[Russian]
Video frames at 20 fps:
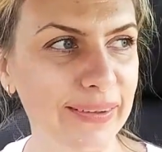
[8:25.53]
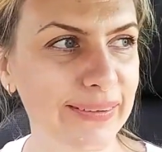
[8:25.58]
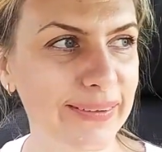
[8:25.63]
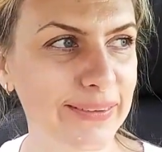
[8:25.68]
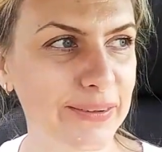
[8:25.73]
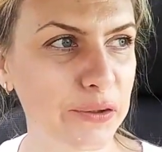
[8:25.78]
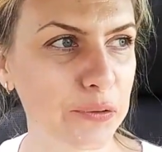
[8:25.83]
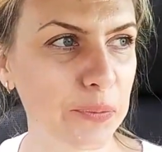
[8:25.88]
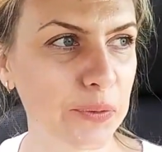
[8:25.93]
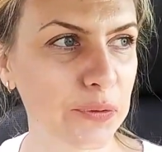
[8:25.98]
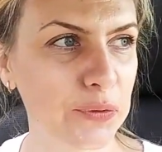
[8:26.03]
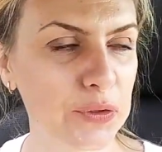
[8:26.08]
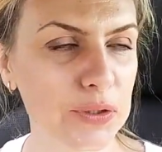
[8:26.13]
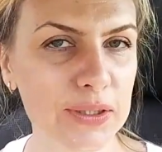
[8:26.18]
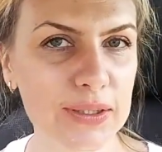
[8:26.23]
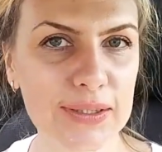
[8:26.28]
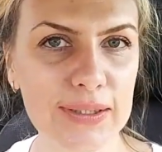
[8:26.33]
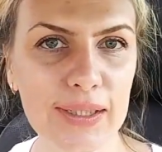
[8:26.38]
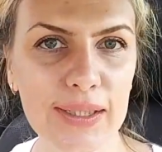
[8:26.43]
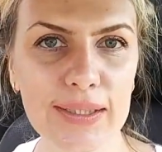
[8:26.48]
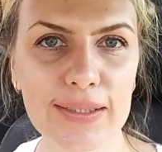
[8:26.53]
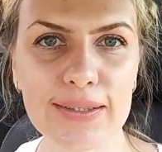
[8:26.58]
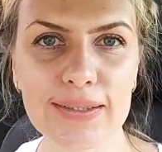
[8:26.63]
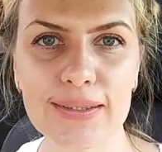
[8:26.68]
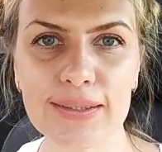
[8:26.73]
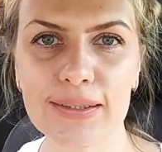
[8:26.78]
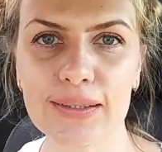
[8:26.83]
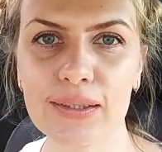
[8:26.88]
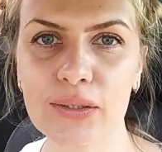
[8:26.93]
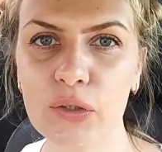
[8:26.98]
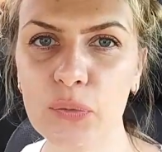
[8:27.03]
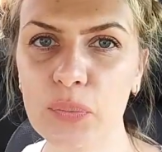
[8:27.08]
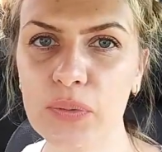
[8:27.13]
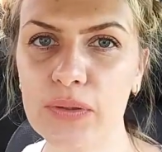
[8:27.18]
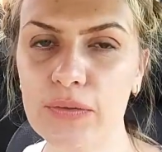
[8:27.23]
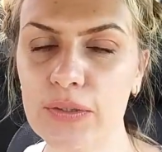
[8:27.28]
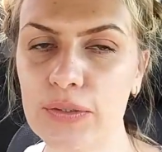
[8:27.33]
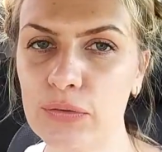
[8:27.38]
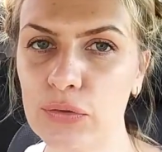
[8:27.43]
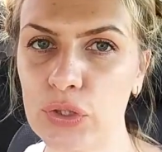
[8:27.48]
Что могу сказать?
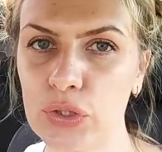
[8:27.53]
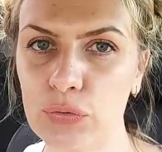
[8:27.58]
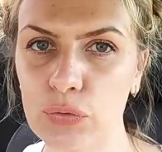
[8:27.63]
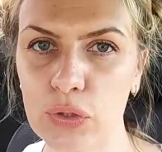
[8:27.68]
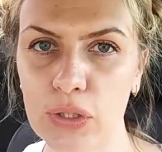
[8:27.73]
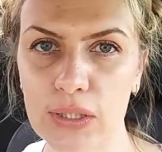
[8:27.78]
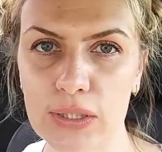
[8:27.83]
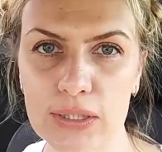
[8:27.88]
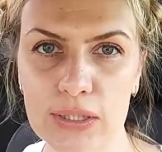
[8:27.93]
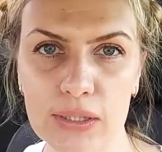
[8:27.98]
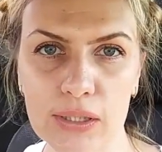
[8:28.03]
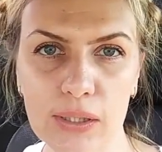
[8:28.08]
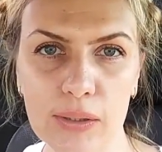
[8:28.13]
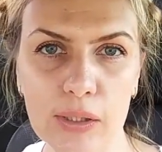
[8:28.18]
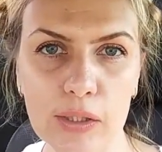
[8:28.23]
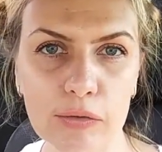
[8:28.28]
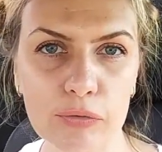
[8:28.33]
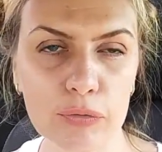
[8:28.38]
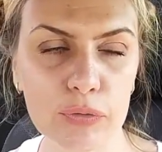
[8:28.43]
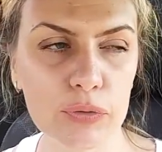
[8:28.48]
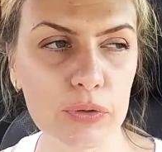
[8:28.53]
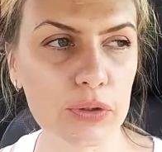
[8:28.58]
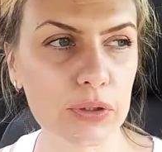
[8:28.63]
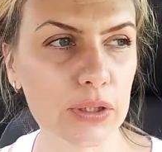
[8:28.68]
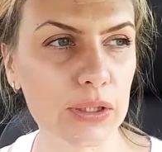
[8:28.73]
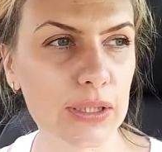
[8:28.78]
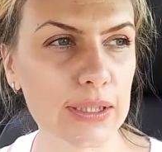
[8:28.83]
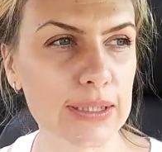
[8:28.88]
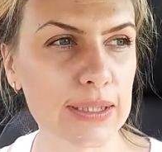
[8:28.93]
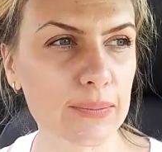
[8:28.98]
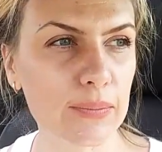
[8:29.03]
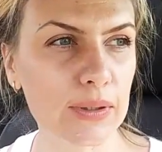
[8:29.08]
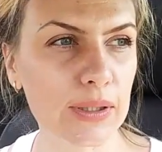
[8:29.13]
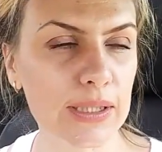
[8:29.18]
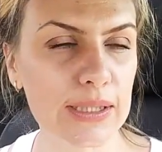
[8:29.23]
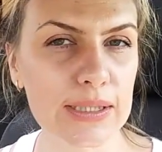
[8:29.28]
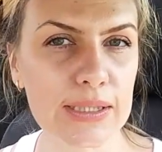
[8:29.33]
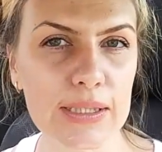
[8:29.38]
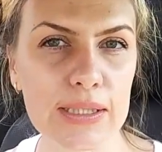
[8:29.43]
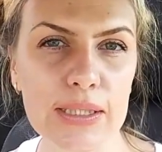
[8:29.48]
Накупила всего, чего хотела в китайском
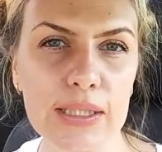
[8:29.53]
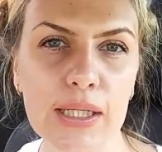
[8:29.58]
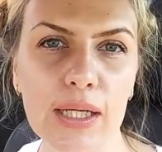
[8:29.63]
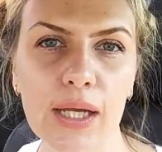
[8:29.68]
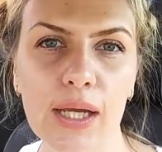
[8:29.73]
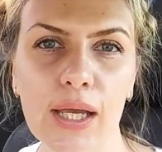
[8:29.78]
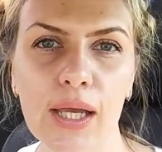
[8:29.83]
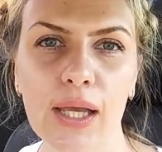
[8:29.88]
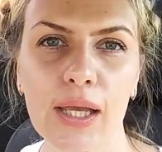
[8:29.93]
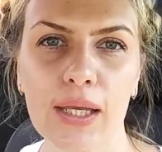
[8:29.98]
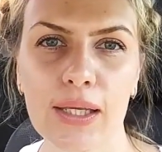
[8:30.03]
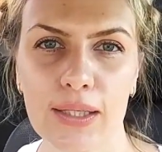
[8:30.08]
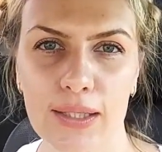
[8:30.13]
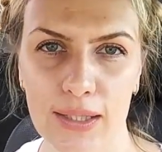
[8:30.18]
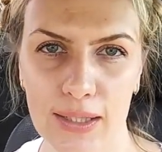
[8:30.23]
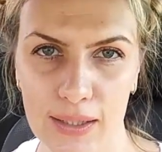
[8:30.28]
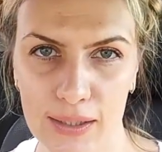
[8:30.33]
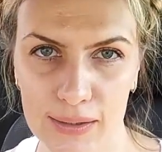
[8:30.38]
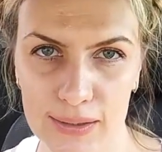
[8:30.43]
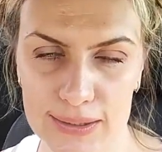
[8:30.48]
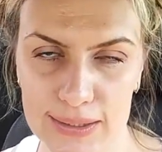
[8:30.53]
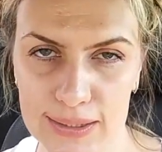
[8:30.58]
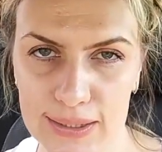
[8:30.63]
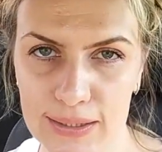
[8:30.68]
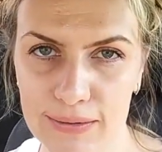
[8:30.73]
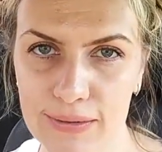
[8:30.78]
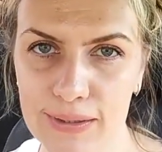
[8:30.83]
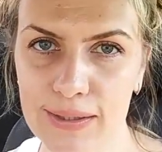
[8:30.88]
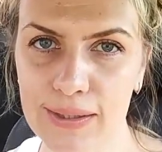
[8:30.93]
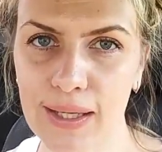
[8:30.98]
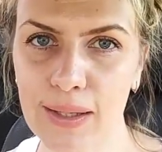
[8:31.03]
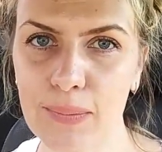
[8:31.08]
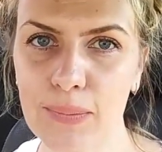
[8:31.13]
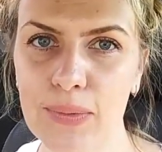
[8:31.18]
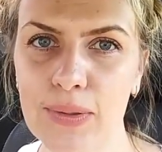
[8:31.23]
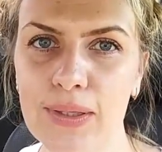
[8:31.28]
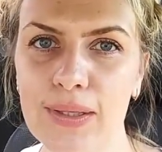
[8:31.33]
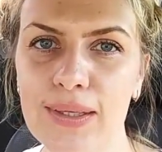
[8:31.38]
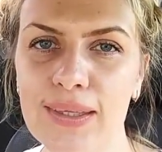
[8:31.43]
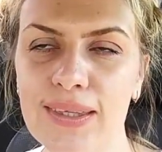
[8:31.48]
магазине. Ехала за
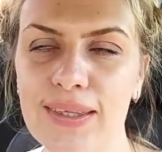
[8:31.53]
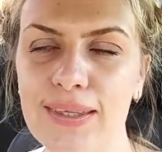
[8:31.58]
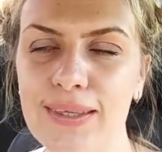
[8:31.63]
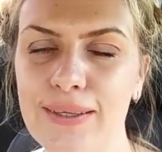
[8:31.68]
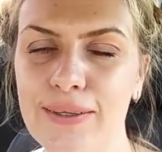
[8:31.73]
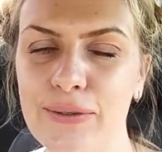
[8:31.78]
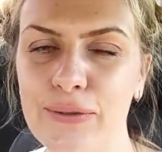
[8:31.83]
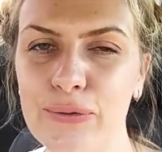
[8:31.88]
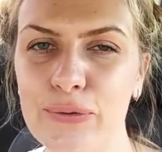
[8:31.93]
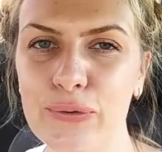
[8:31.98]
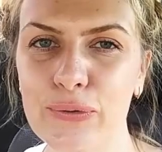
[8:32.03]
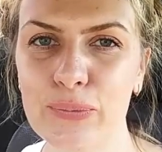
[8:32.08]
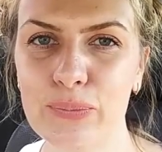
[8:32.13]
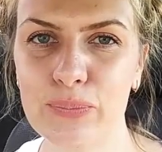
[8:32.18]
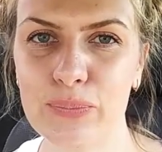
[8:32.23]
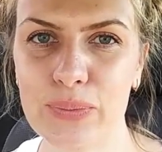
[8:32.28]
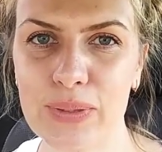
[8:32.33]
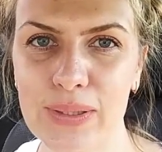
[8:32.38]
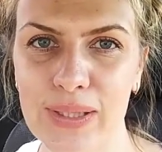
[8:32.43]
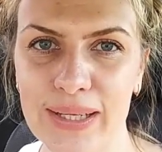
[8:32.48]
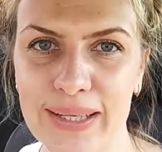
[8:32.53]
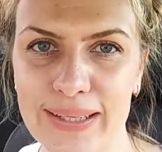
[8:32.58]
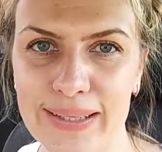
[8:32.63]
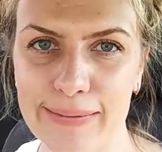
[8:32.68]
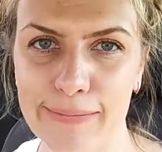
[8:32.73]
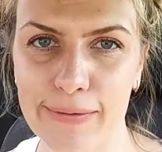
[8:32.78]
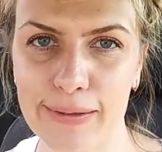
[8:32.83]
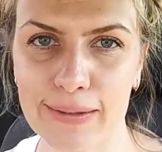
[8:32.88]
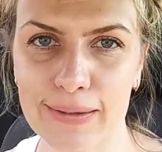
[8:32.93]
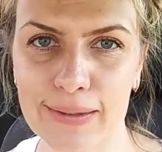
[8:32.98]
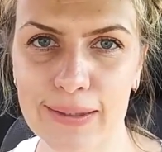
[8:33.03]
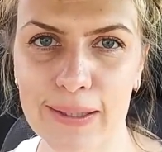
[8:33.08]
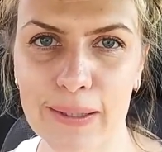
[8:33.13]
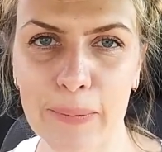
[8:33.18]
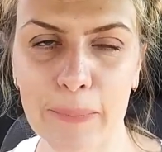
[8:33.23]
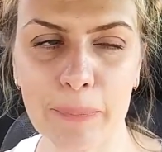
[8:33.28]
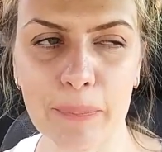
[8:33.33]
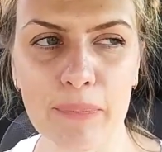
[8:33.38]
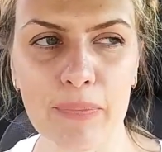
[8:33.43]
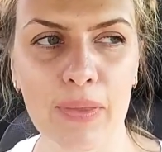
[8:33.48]
креветками и купила
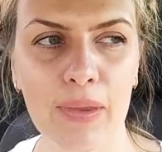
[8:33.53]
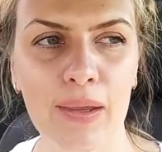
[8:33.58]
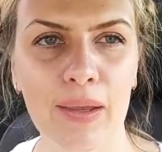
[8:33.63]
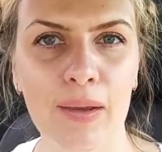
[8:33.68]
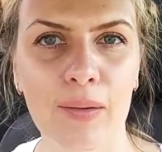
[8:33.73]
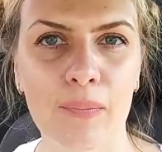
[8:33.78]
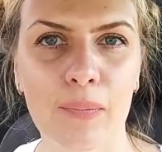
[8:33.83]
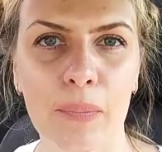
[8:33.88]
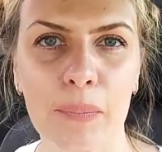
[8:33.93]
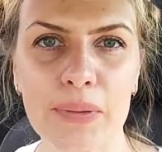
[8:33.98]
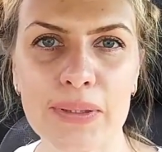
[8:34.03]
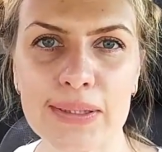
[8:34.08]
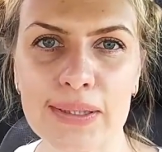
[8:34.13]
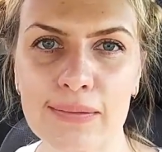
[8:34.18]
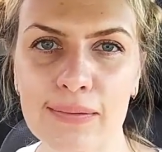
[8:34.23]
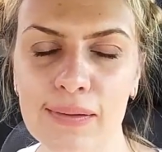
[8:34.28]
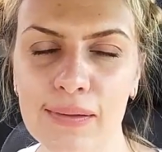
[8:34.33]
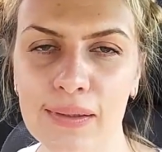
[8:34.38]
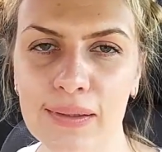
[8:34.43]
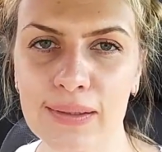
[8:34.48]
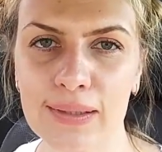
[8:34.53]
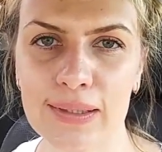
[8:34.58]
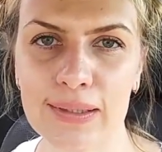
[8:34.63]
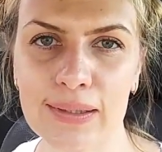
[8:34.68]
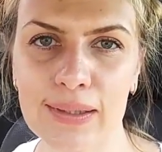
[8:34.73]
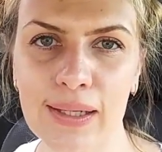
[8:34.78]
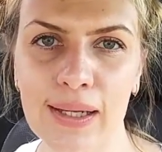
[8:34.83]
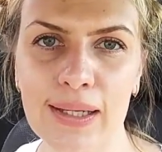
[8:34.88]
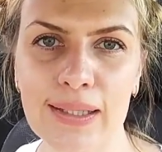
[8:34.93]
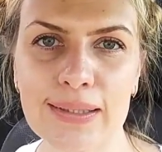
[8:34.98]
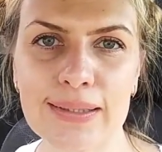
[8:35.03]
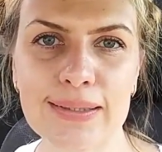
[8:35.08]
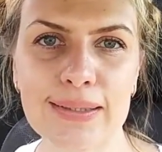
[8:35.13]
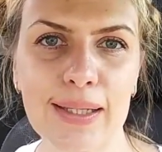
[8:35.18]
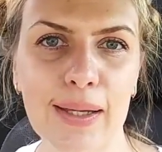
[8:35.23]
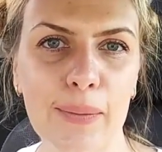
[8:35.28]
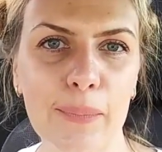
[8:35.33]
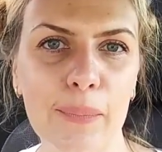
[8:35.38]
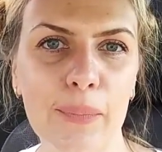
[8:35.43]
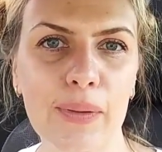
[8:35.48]
креветки. Попрессовала
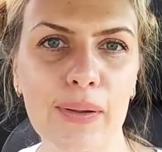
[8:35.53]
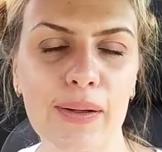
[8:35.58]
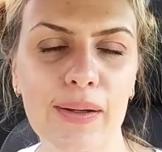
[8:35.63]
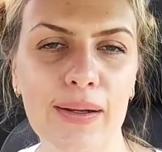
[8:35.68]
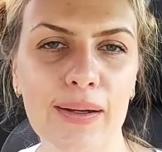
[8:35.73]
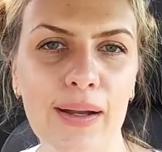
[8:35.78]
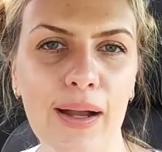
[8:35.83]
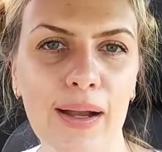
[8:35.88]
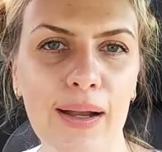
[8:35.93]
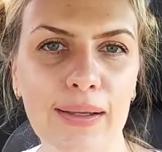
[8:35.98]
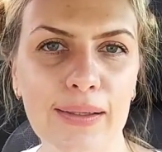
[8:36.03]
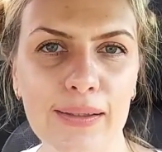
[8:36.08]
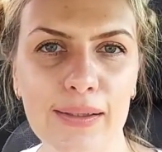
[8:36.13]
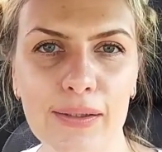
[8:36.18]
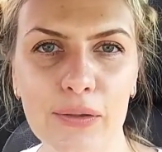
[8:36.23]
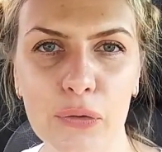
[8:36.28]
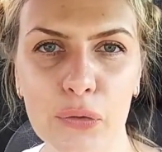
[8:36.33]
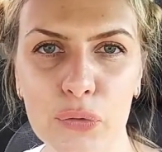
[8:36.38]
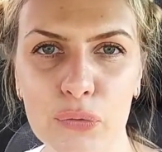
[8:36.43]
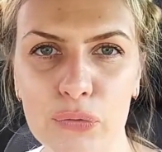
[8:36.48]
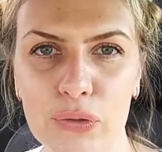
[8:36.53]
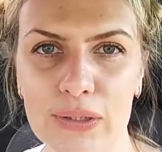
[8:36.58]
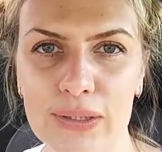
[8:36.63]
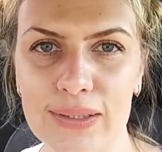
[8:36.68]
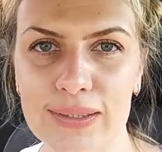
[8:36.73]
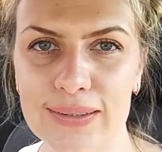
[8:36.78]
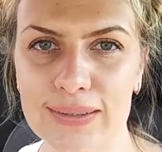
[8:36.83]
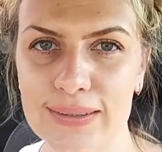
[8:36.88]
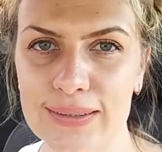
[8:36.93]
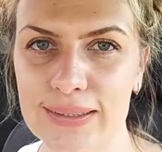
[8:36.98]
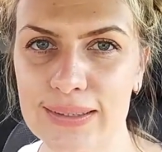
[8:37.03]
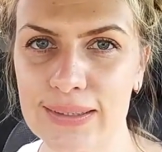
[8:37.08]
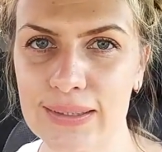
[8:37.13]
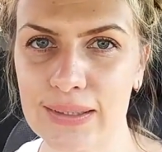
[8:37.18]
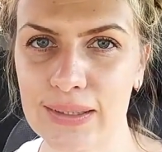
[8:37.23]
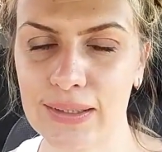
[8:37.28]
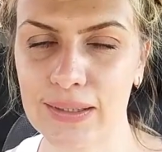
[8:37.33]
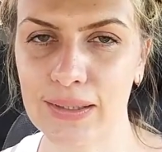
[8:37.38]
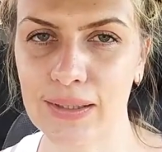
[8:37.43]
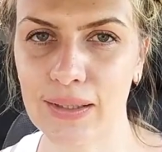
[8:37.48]
китайцам, э, как они готовят э,
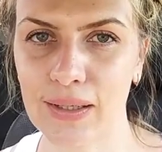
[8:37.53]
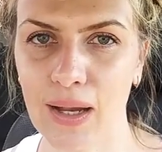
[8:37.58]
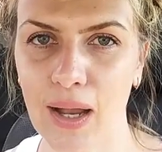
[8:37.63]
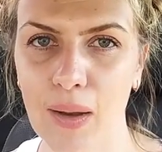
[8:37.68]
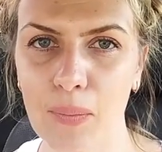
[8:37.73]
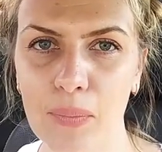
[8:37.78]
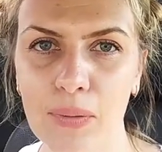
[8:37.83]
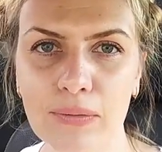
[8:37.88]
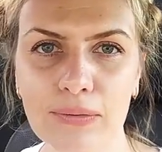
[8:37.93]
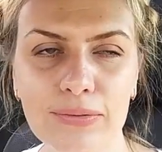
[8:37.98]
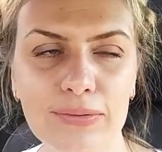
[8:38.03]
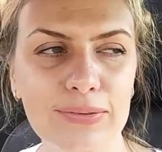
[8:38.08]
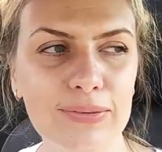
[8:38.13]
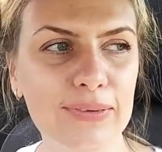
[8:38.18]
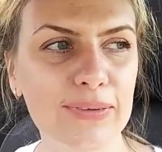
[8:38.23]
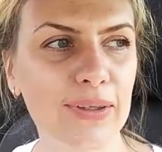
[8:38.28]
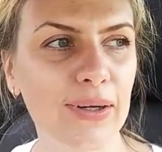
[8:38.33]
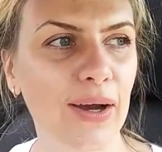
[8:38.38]
синих крабов.